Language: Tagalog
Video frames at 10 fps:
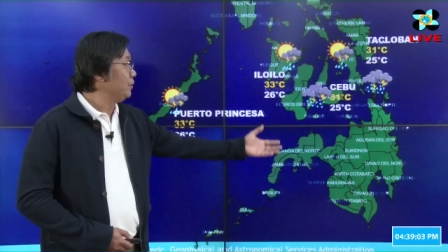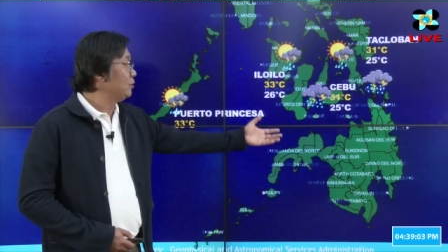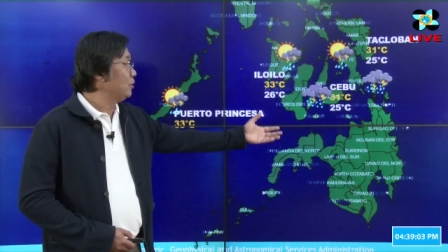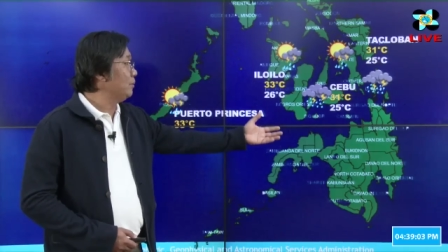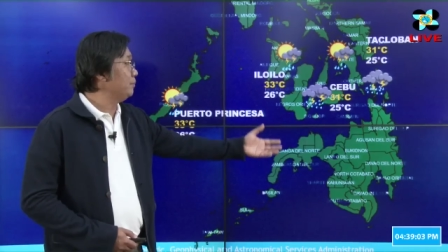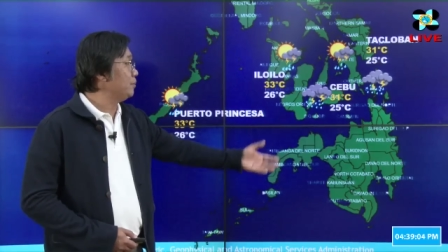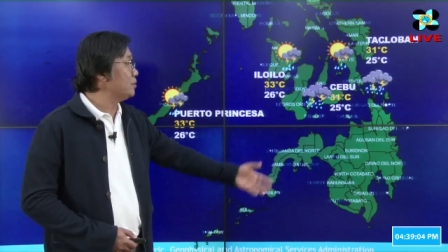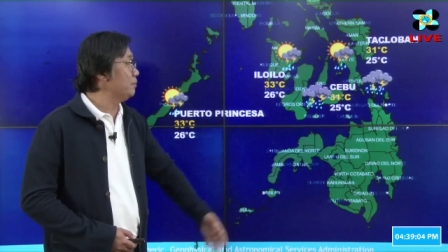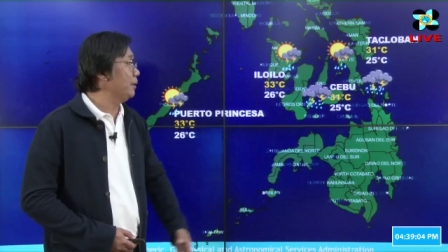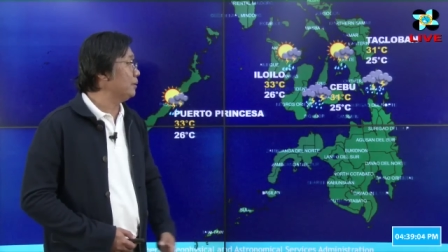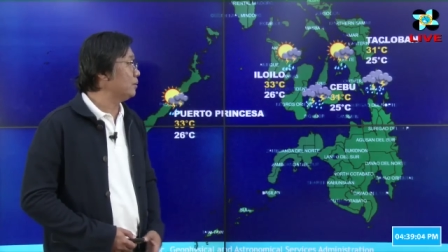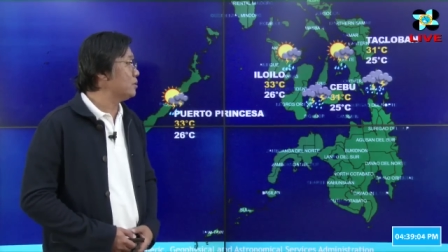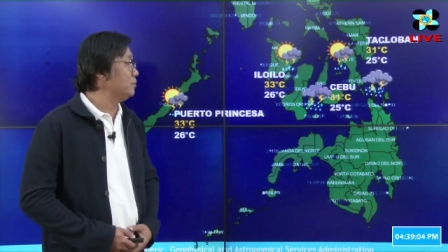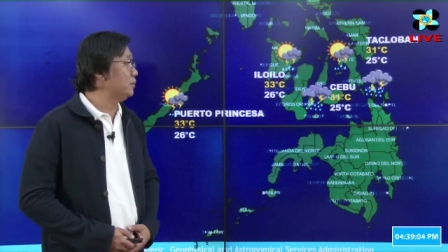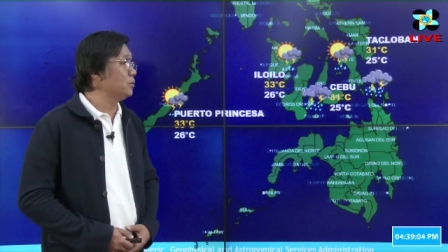Dito naman po sa Metro
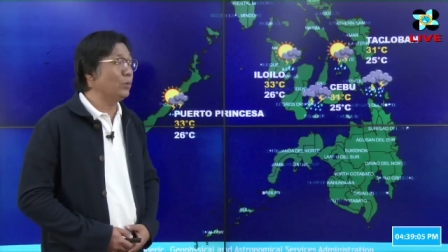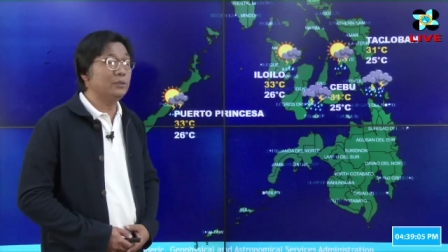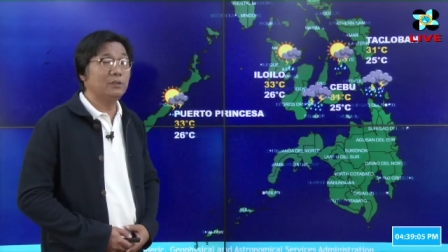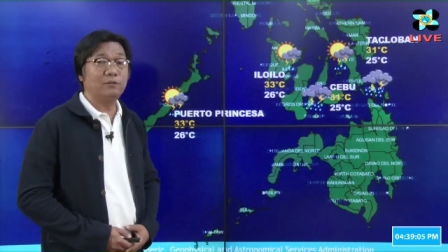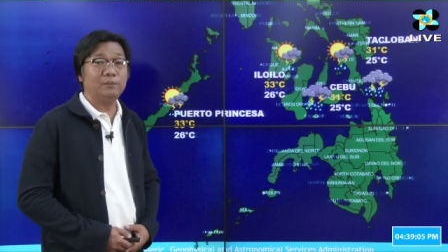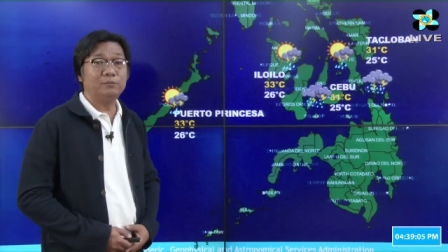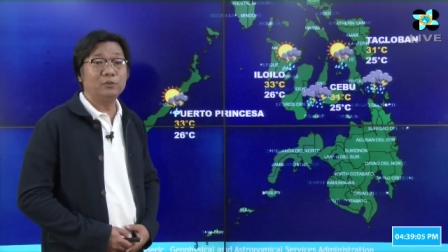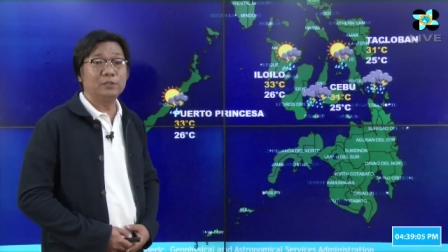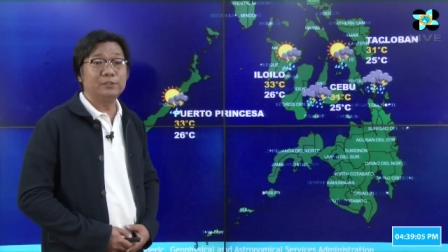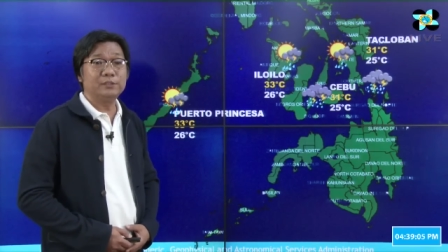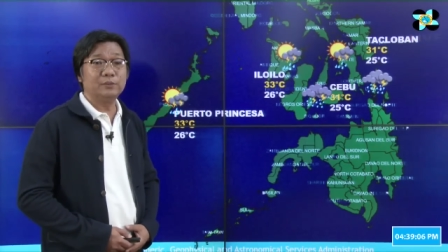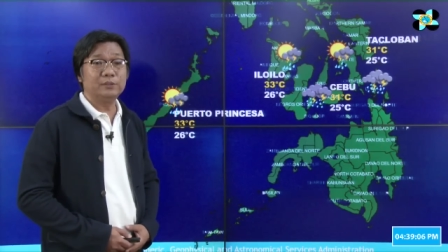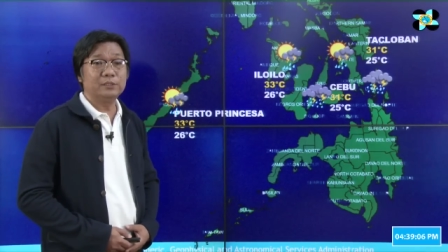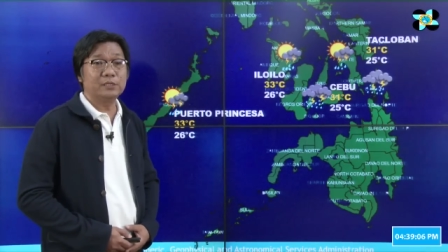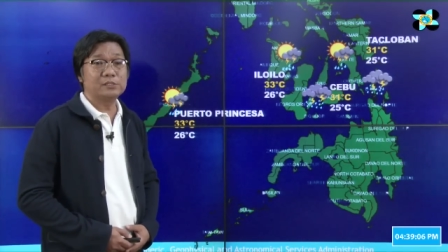Cebu 25 to
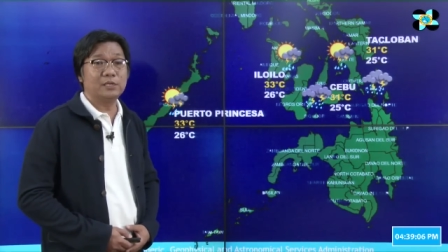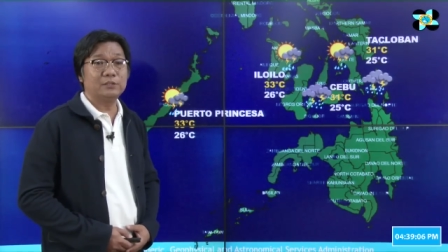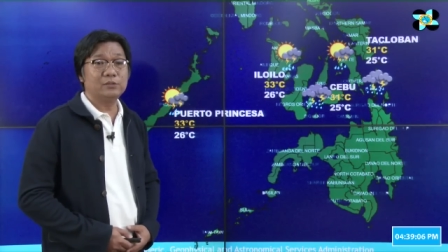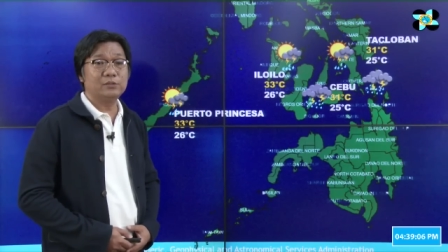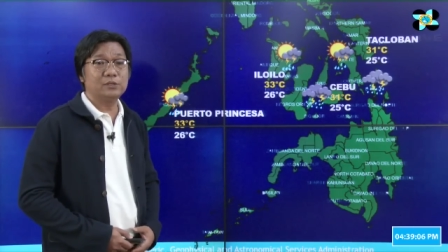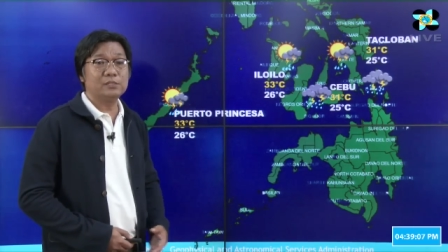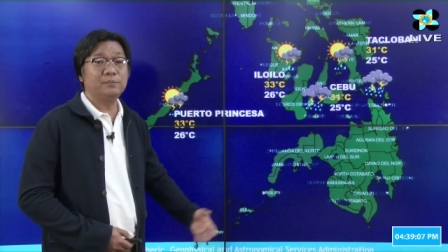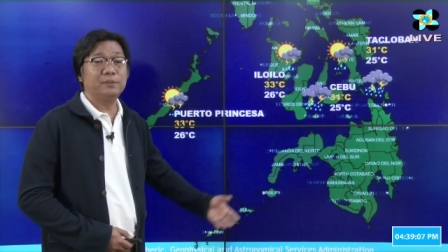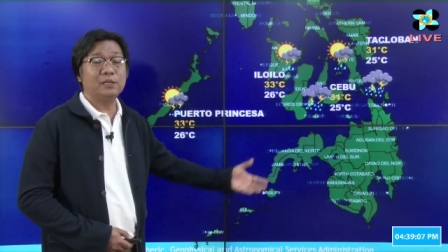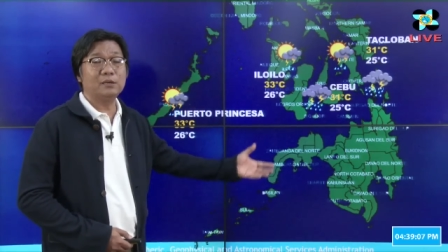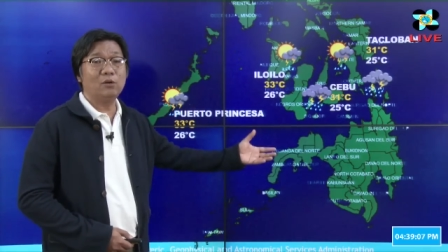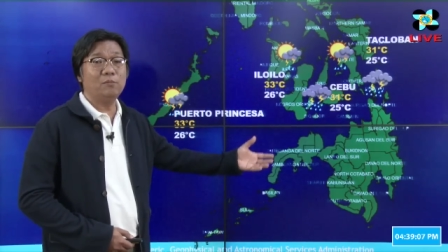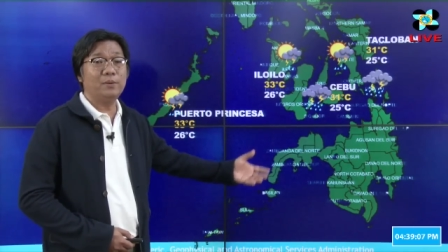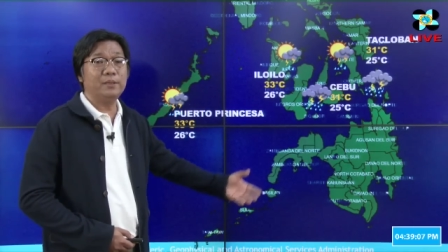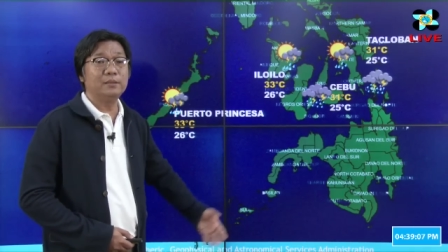31 degrees Celsius at sa may
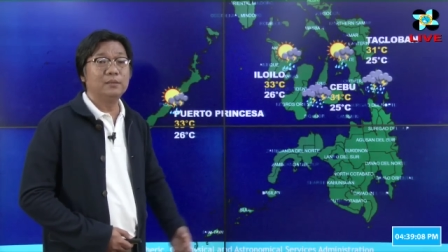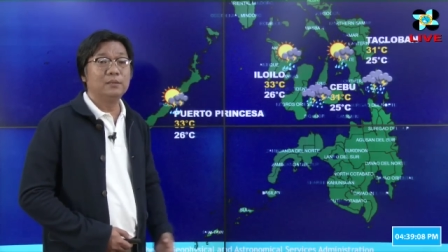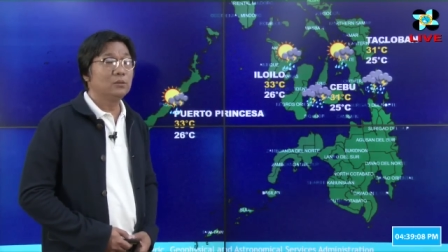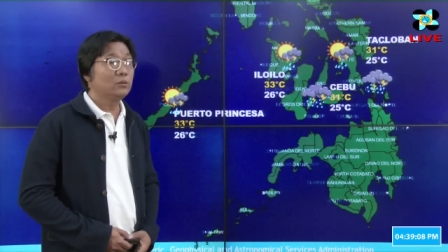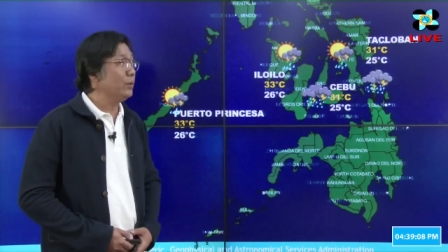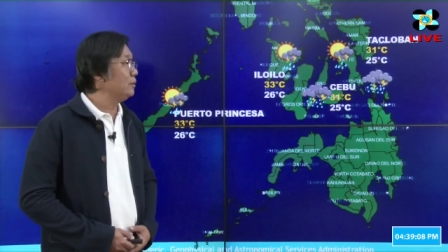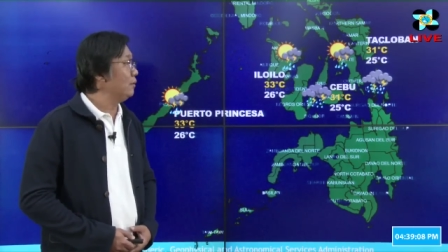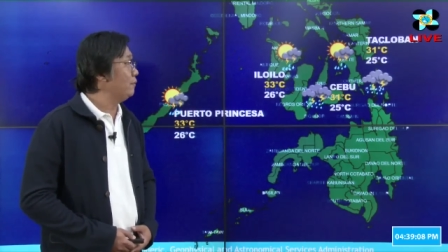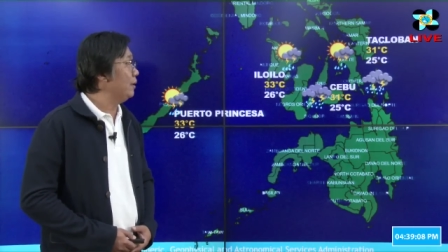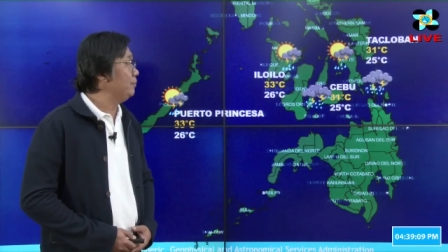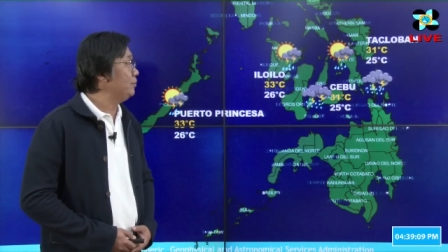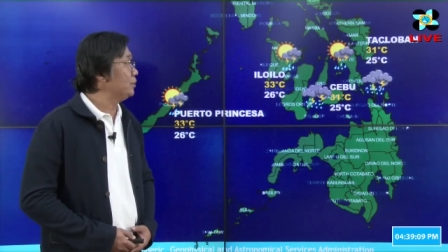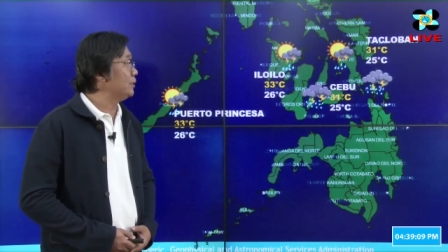Tacloban 25 to